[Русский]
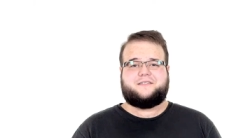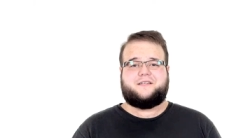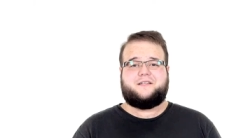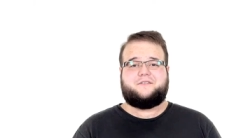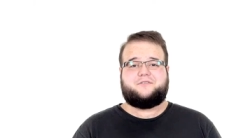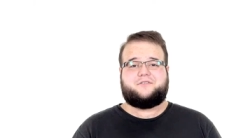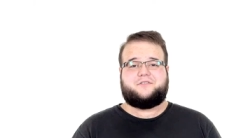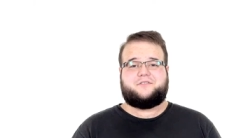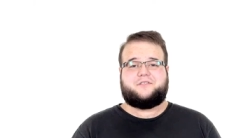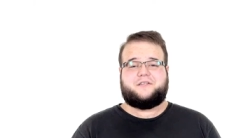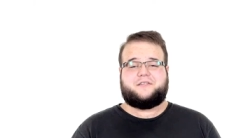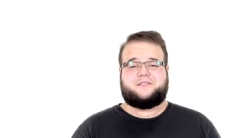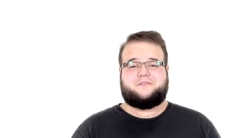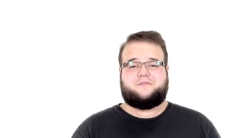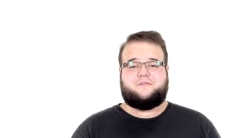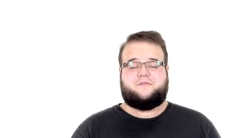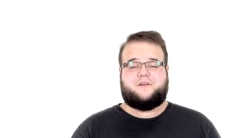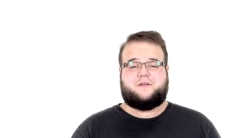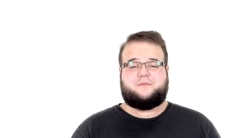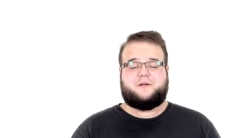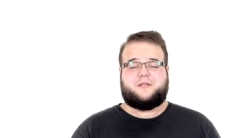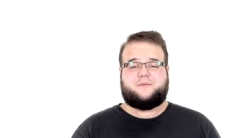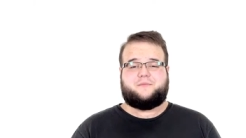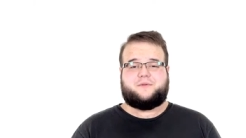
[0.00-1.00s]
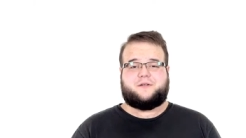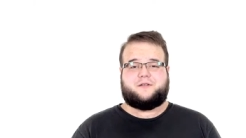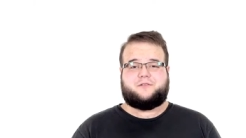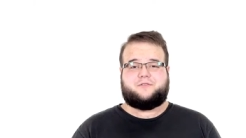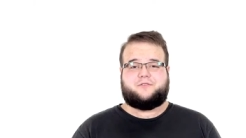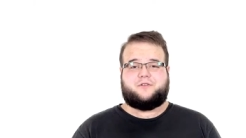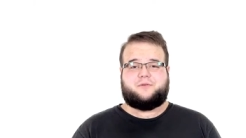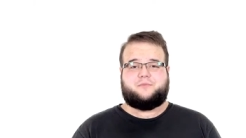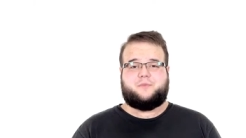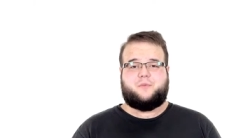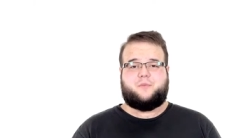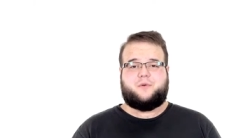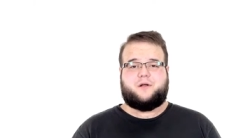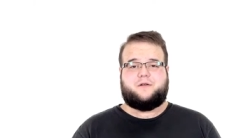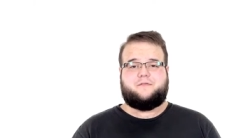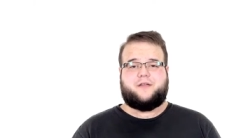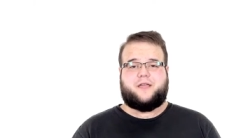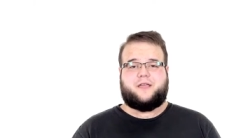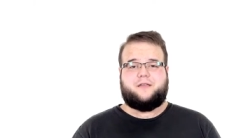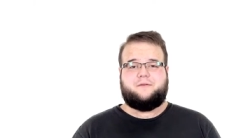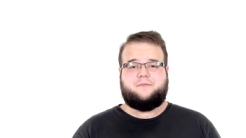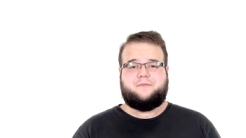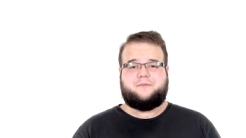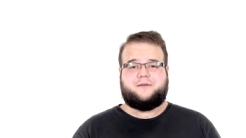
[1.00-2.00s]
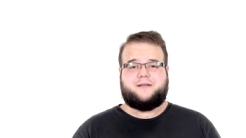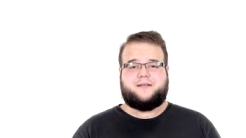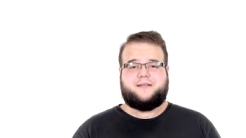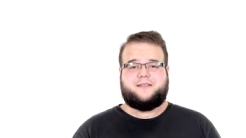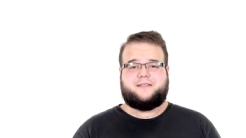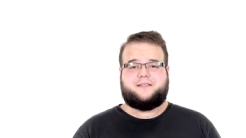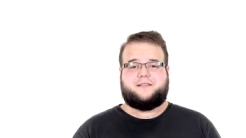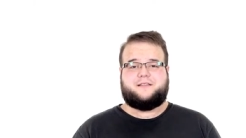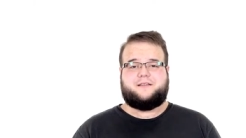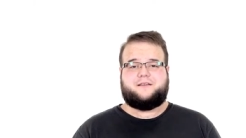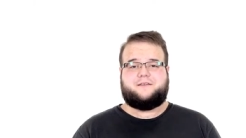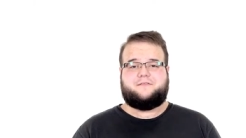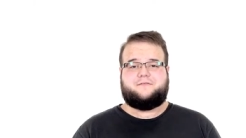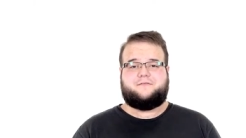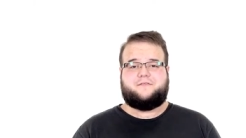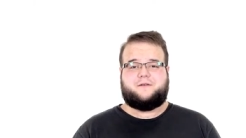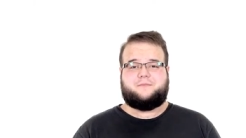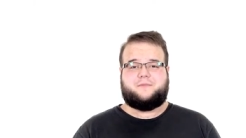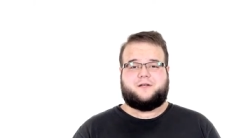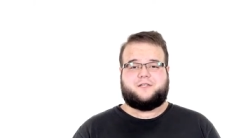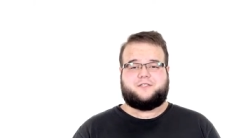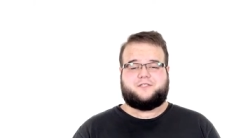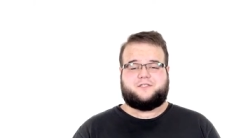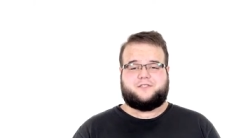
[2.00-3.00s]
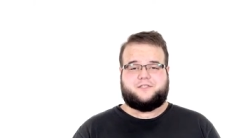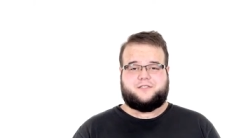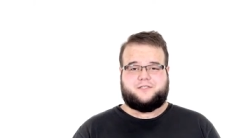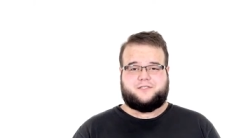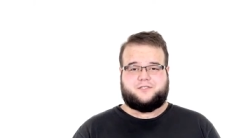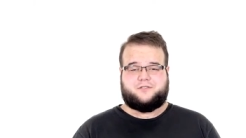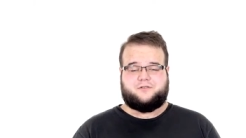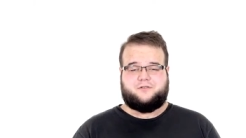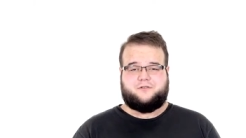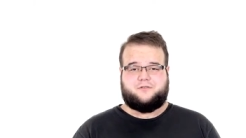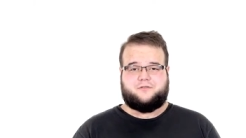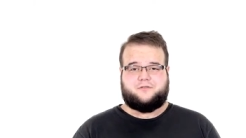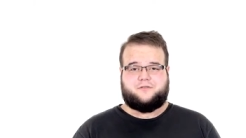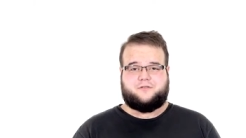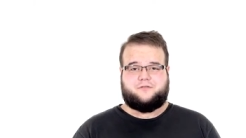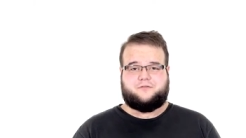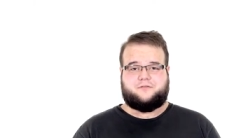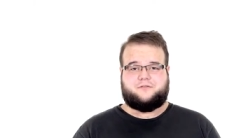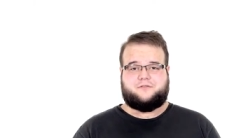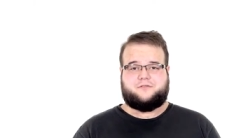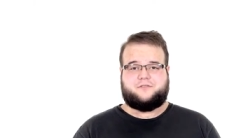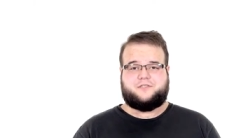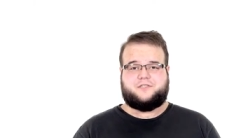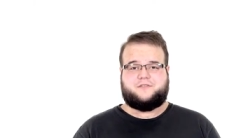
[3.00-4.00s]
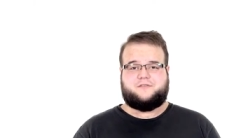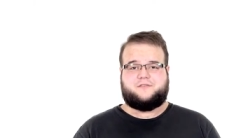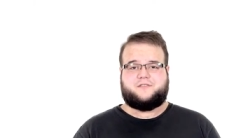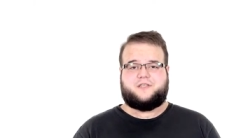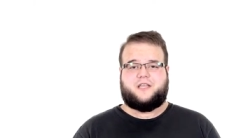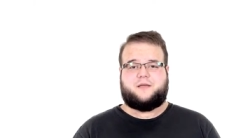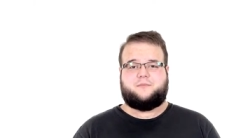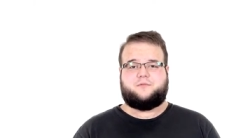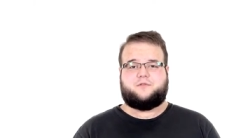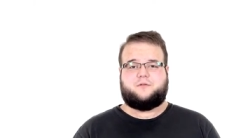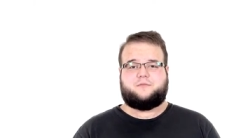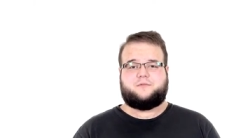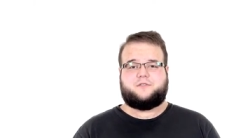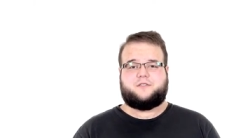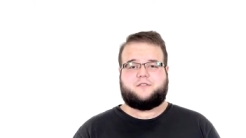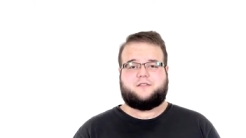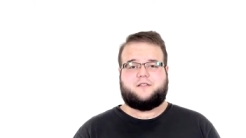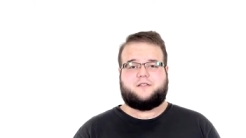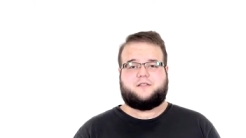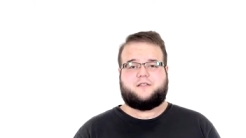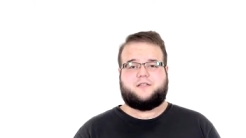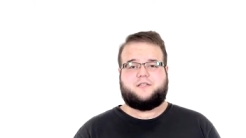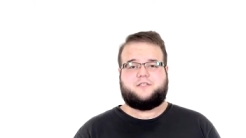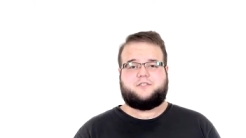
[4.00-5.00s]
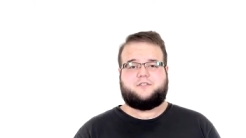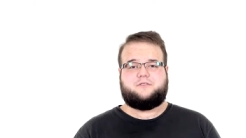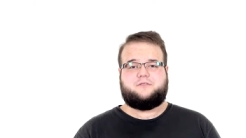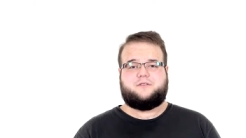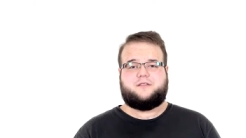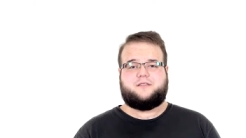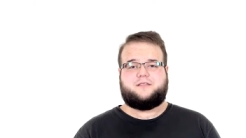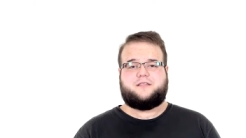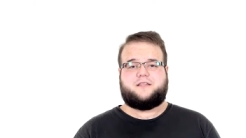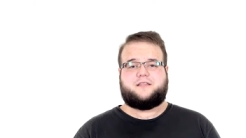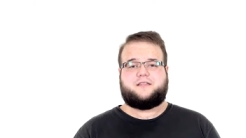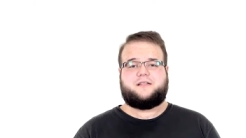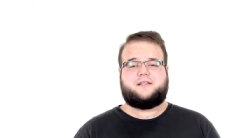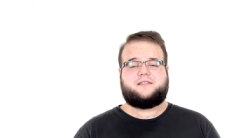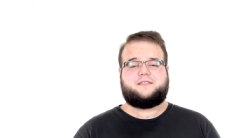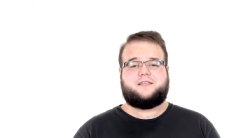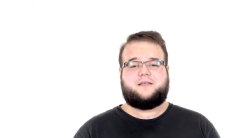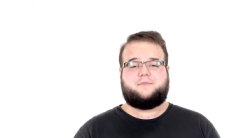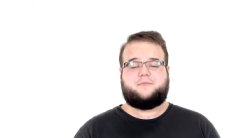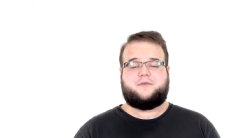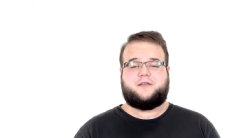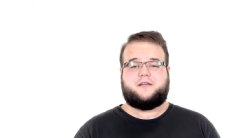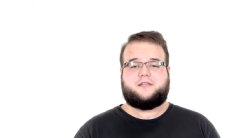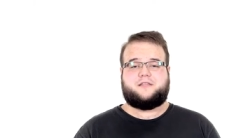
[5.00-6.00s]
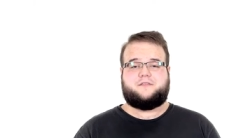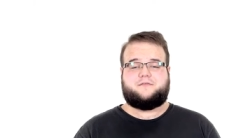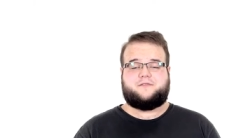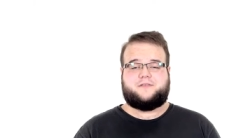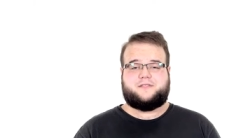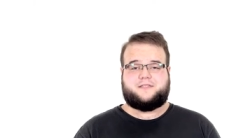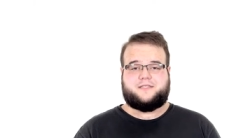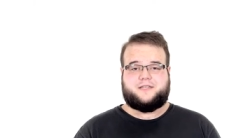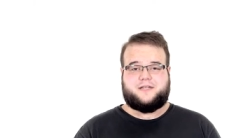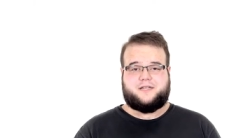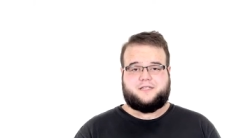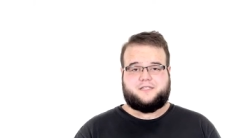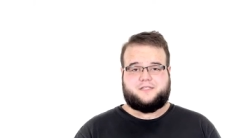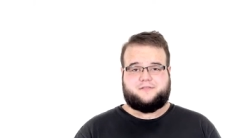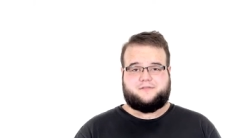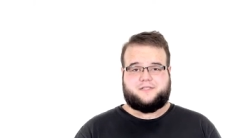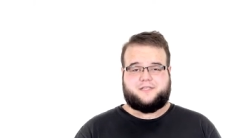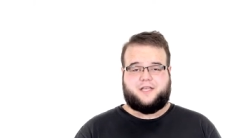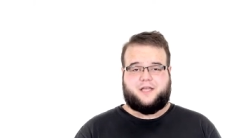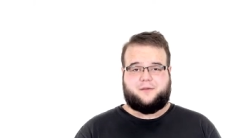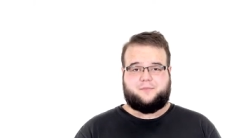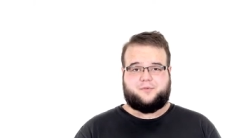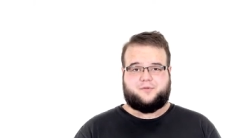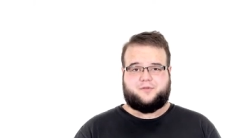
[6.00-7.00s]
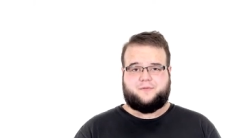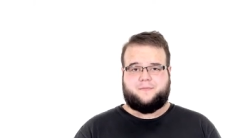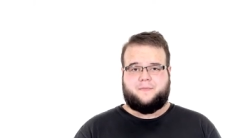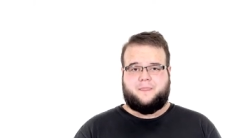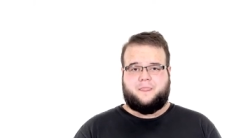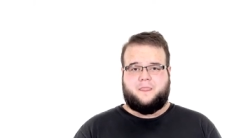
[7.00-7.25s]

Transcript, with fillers: Следующий текстовый формат, про который мы поговорим, это формат JSON от JavaScript Object Notation или нотация объектов языка JavaScript.